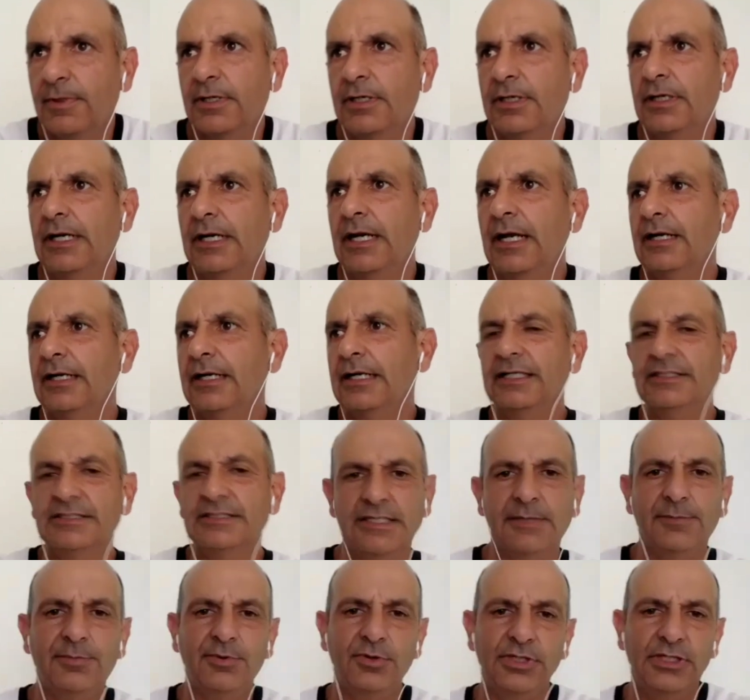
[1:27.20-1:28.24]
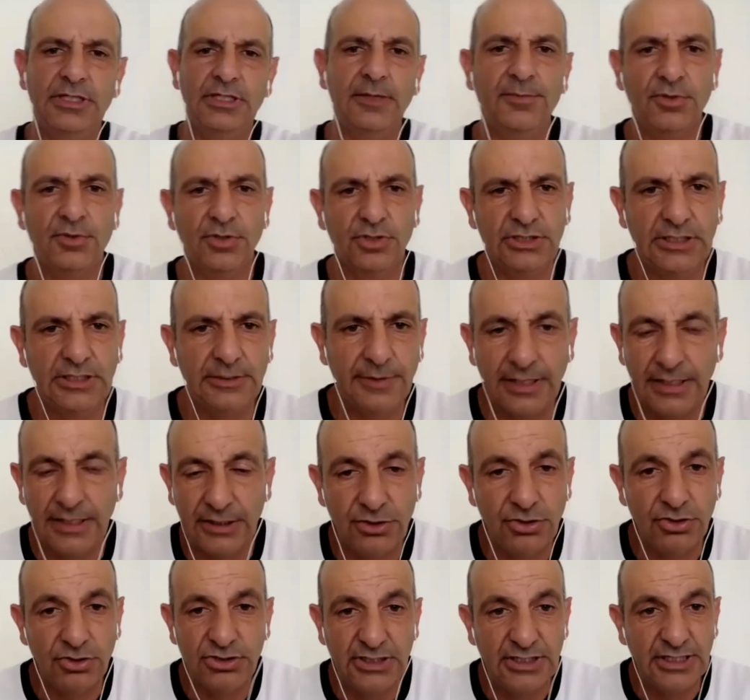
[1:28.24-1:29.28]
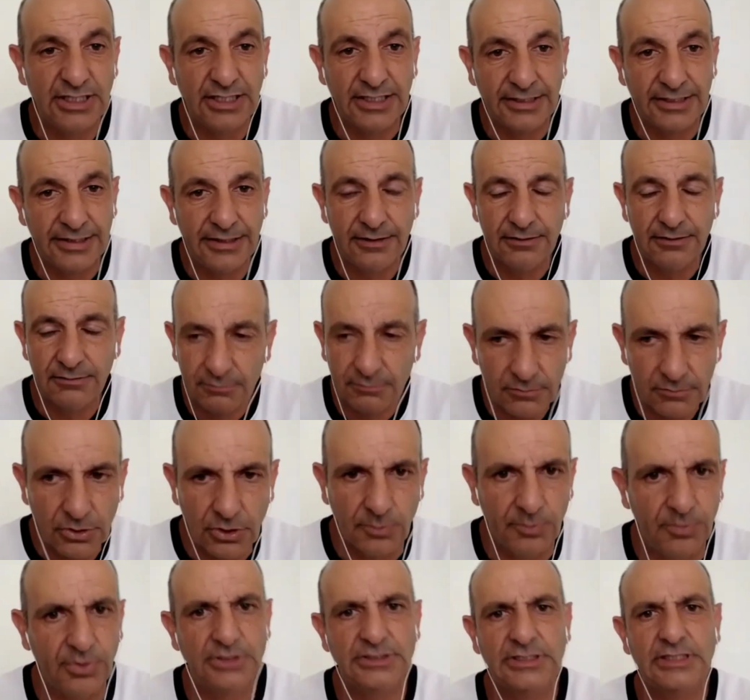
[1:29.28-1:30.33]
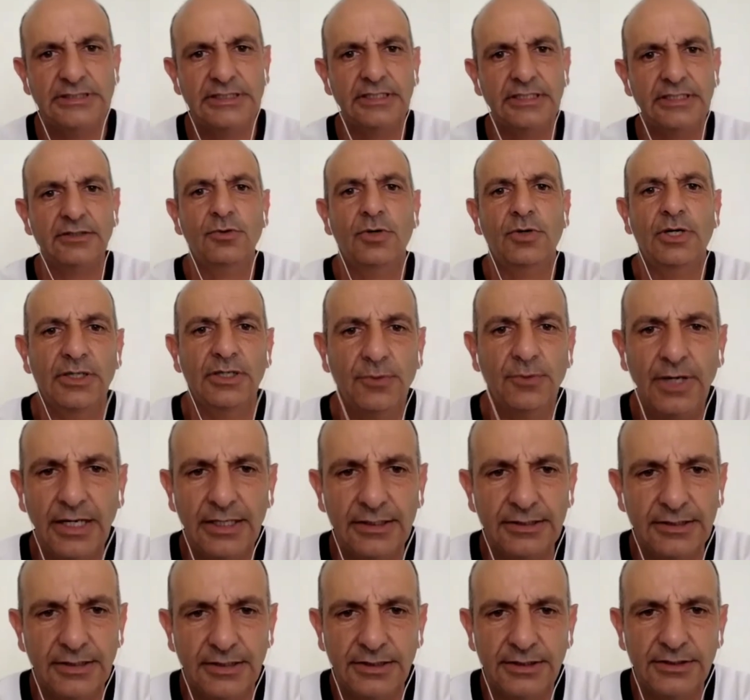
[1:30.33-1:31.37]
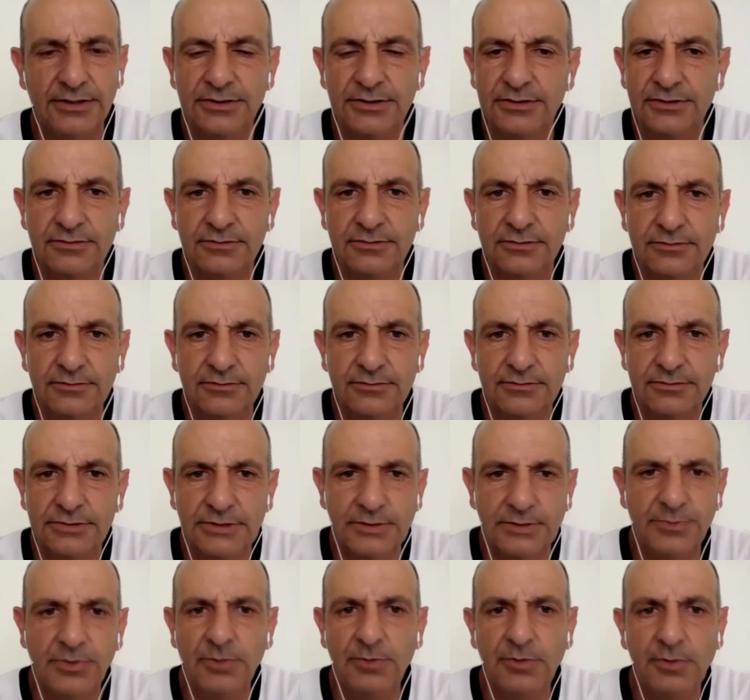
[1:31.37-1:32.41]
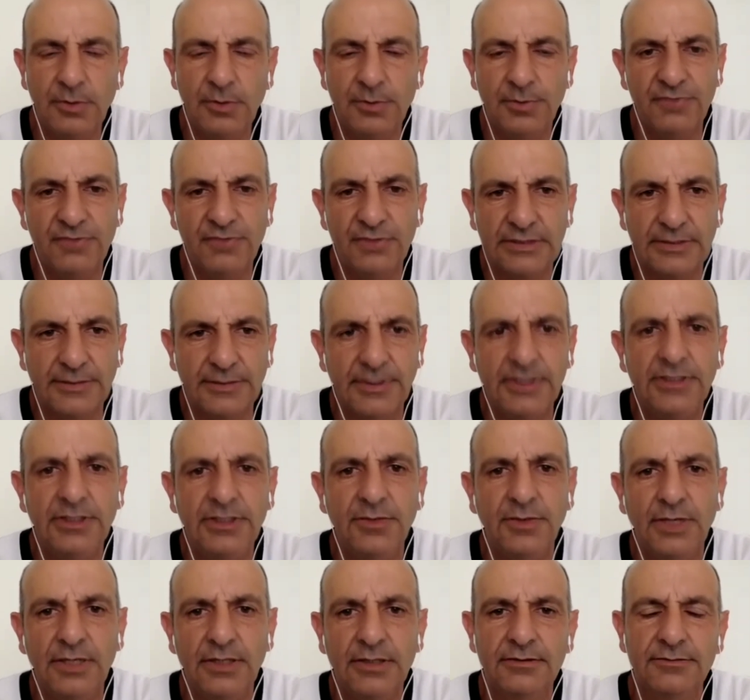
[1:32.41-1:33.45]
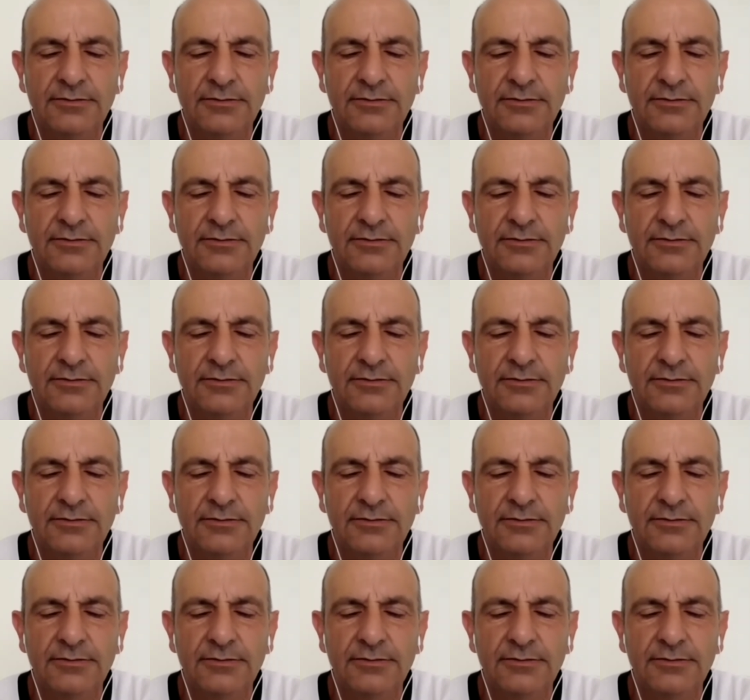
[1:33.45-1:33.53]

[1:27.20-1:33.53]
una cancha polideportiva y no tienes red, las puedes hacer jugar igual a tenis. Se puede mover perfectamente igual.